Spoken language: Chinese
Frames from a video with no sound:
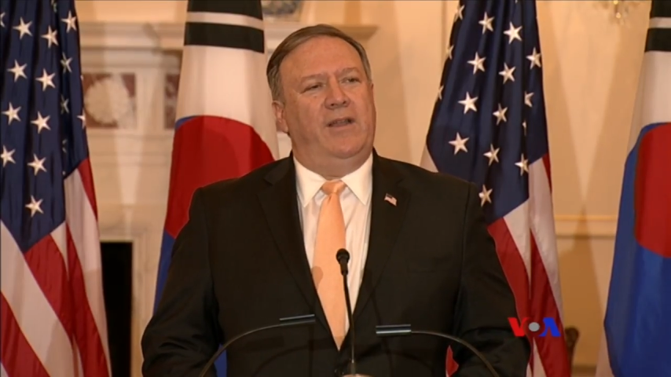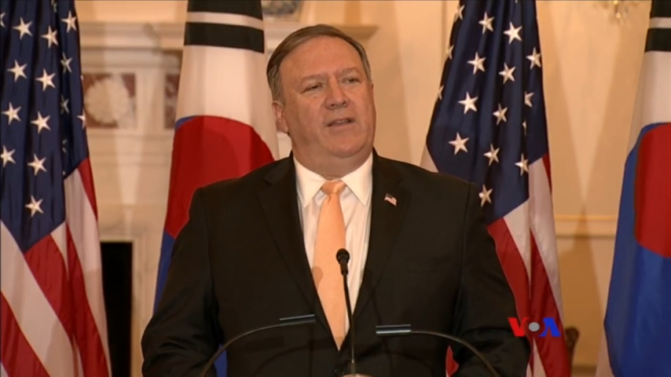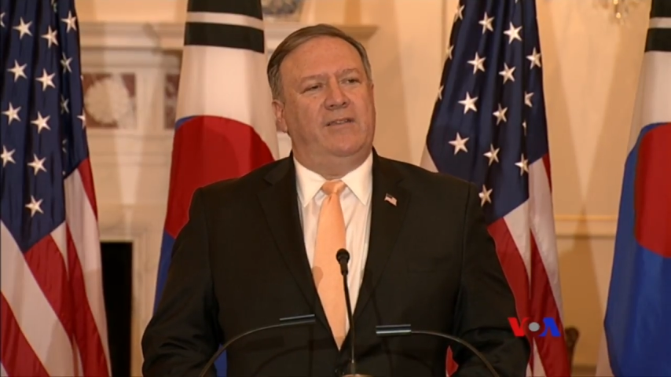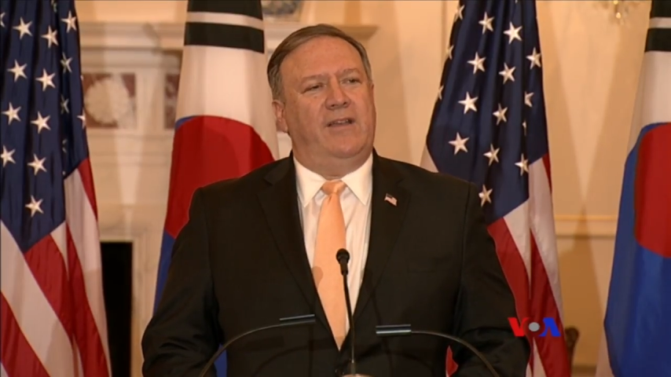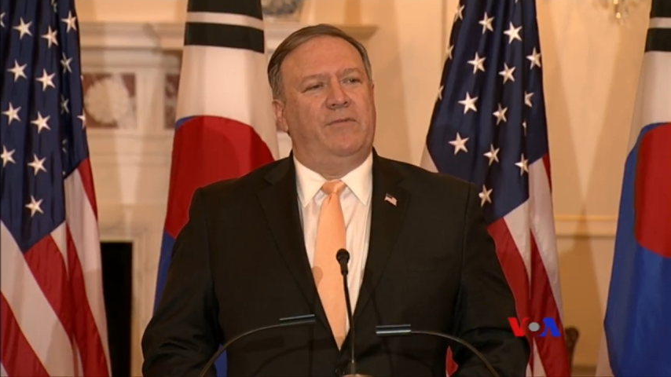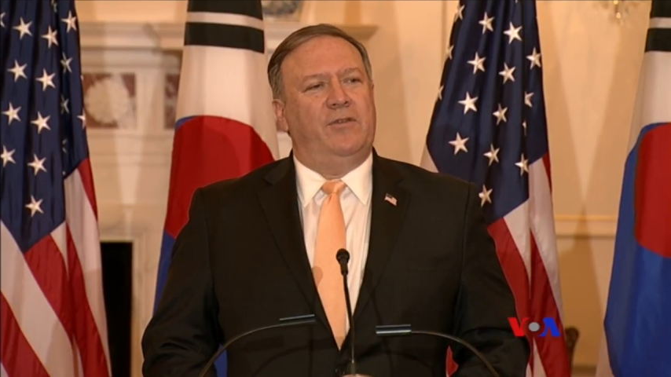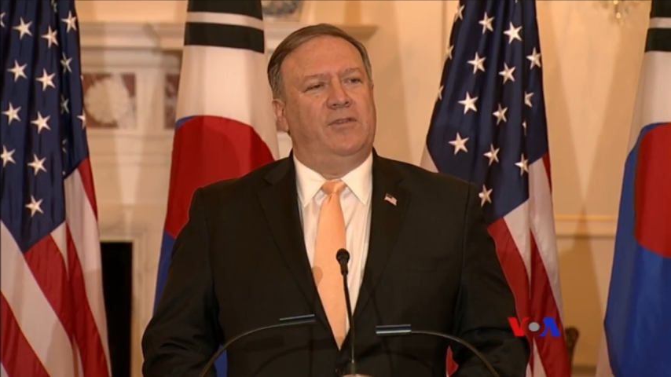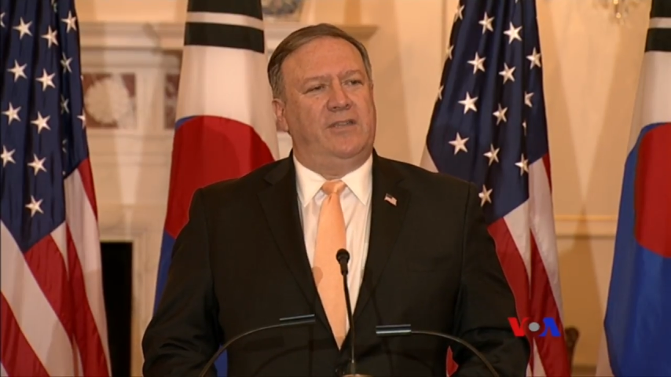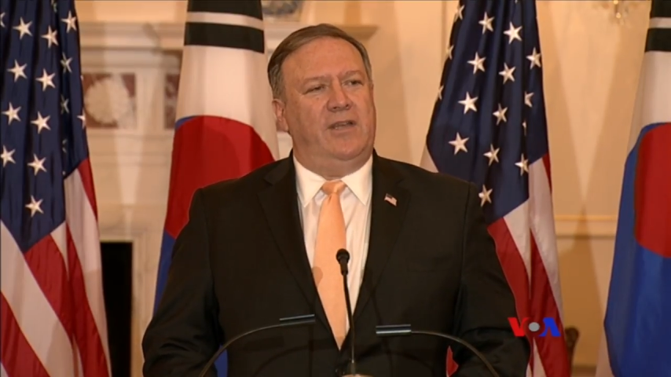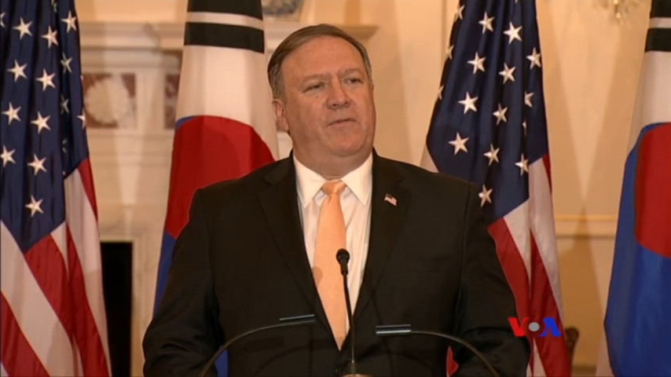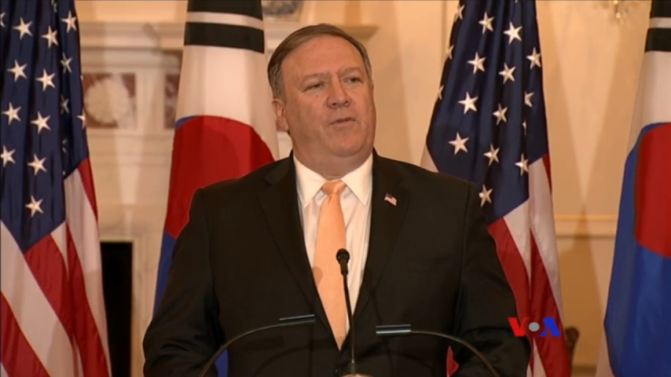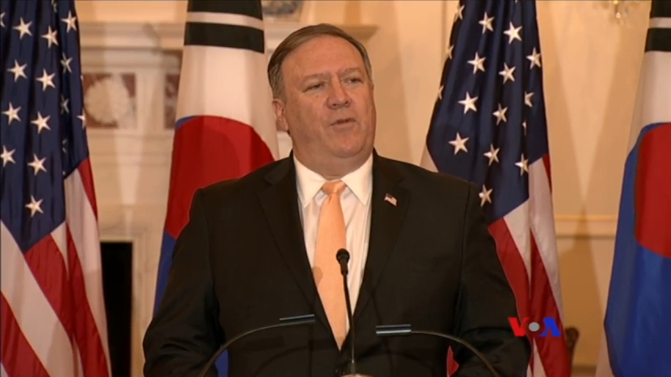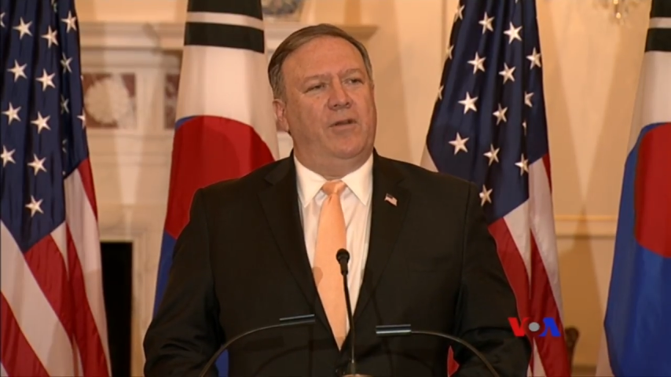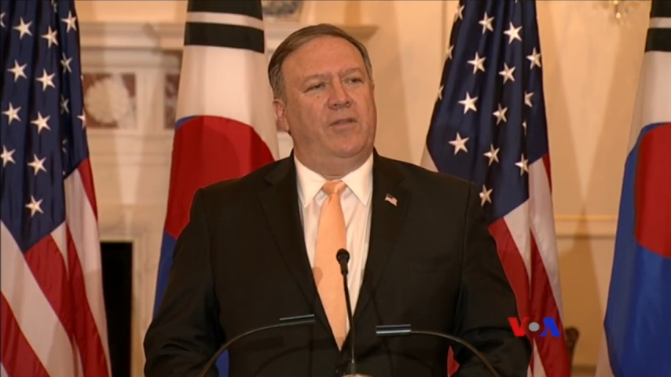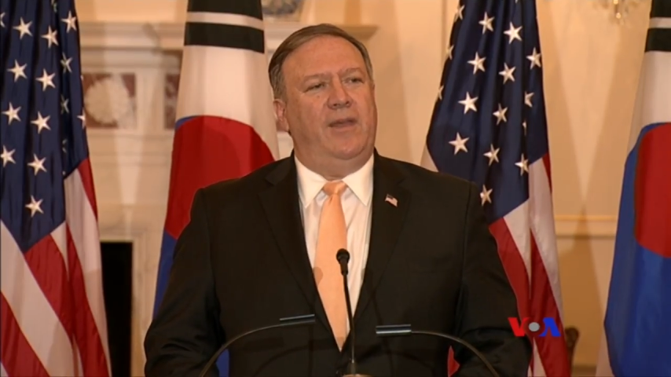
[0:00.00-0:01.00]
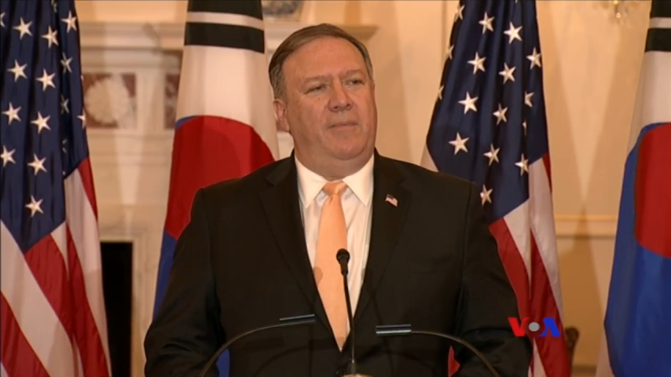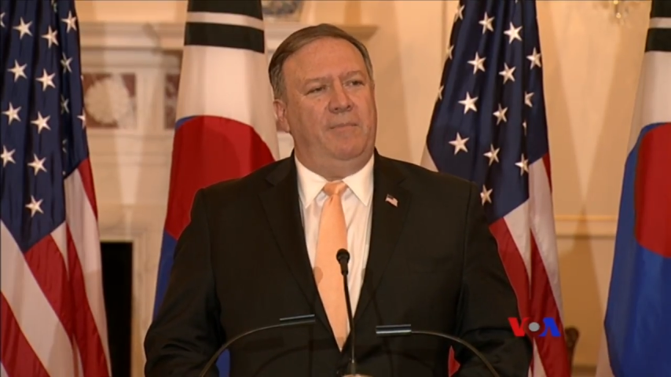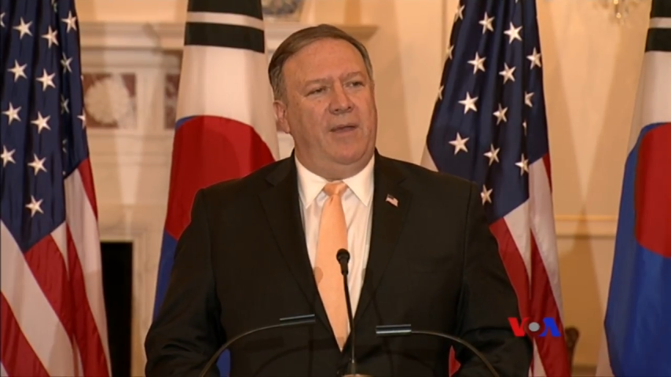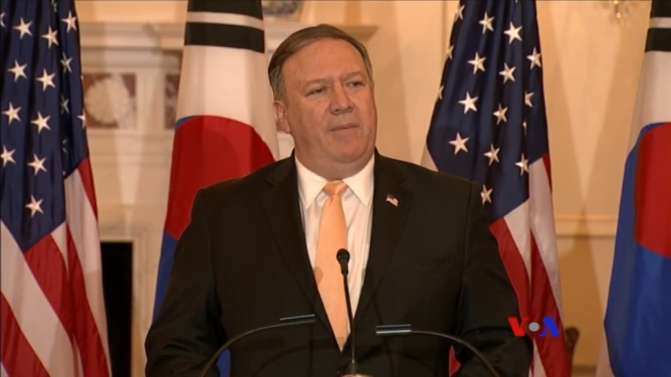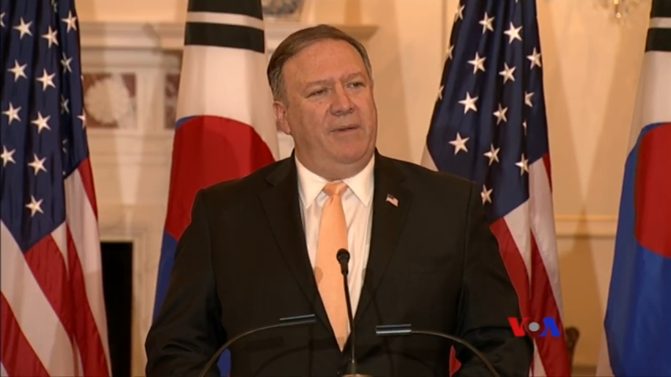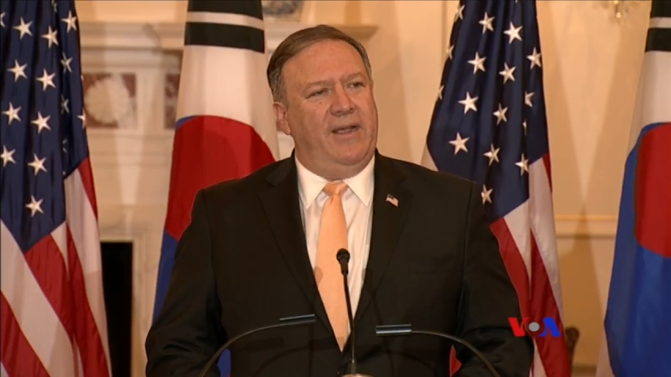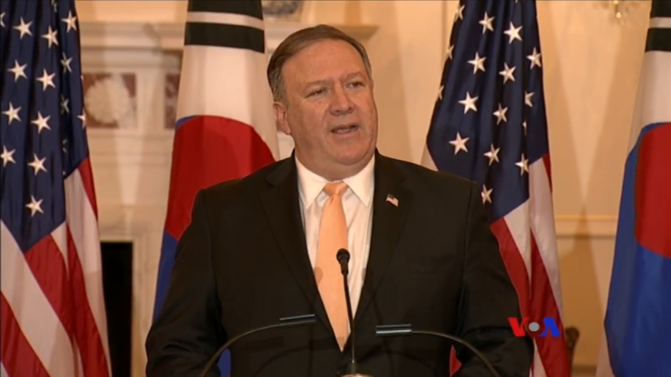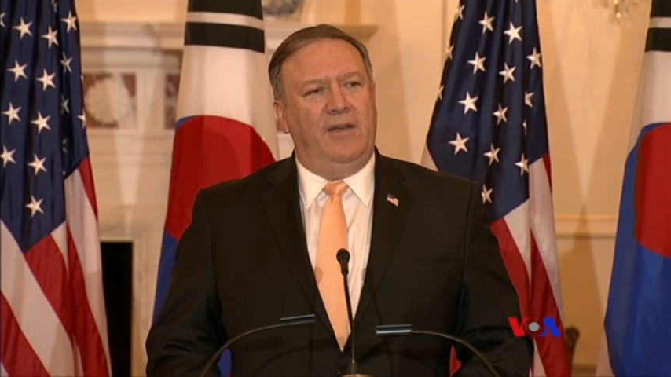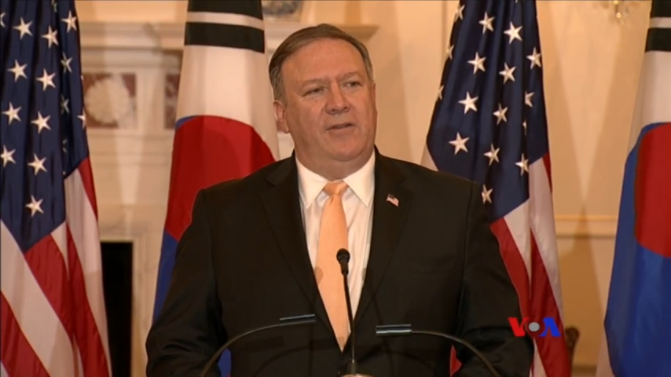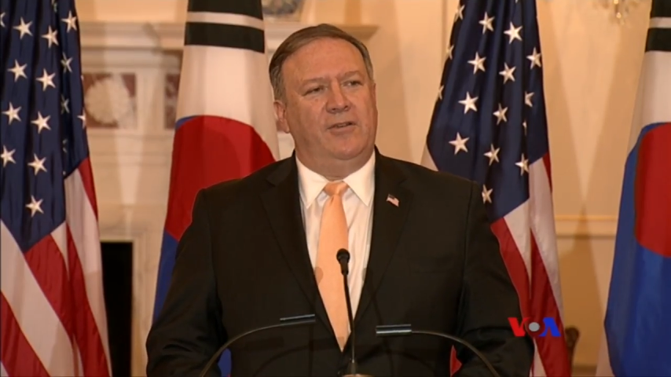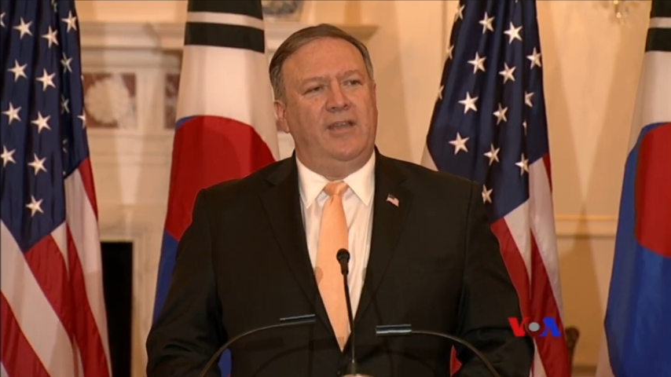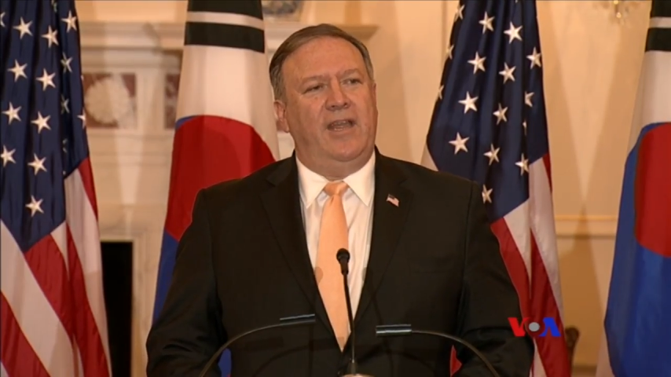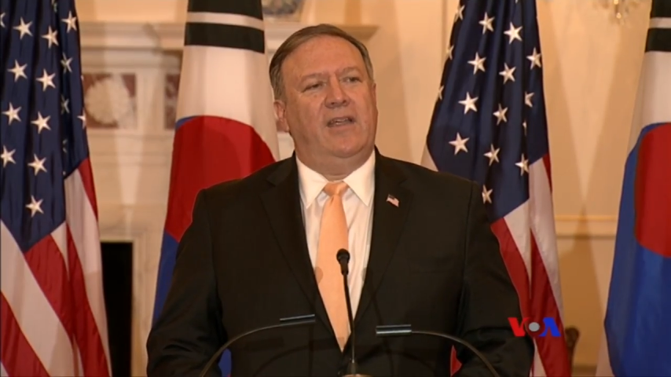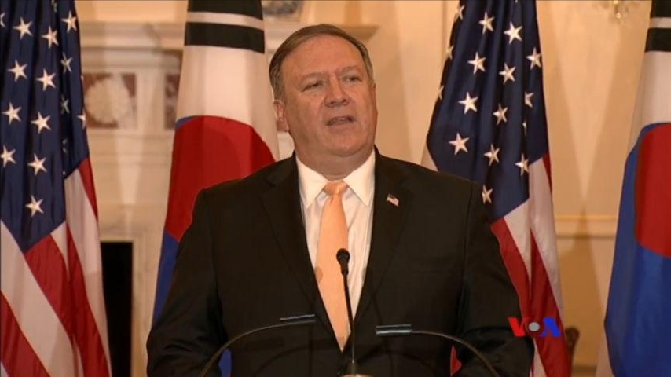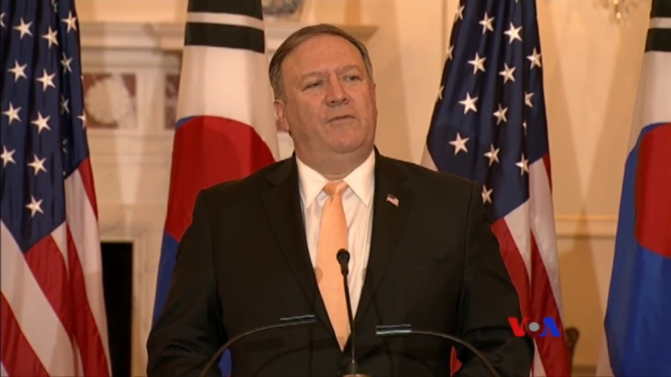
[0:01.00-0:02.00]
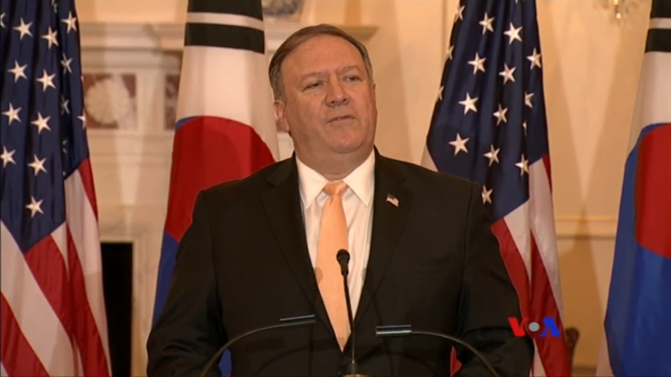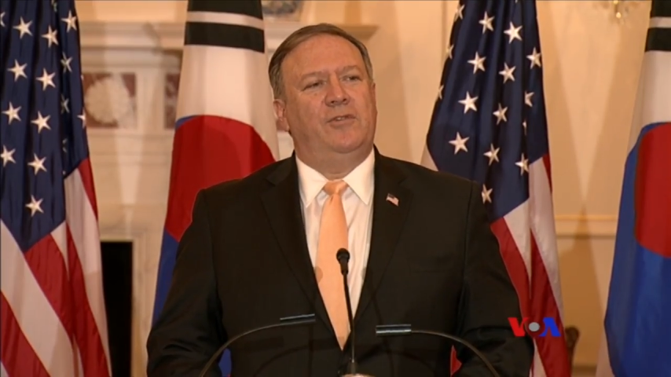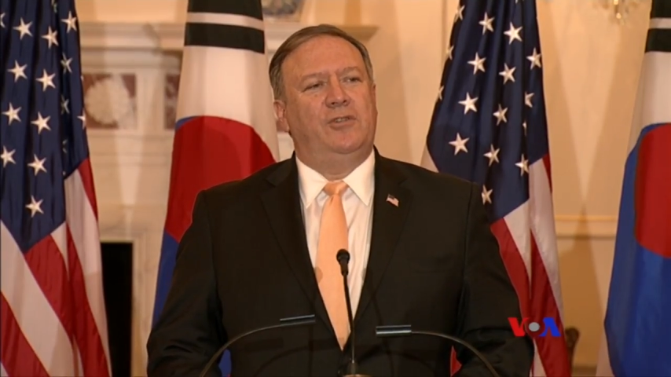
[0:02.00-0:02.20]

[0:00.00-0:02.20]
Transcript: 呢位美国首席外交官话。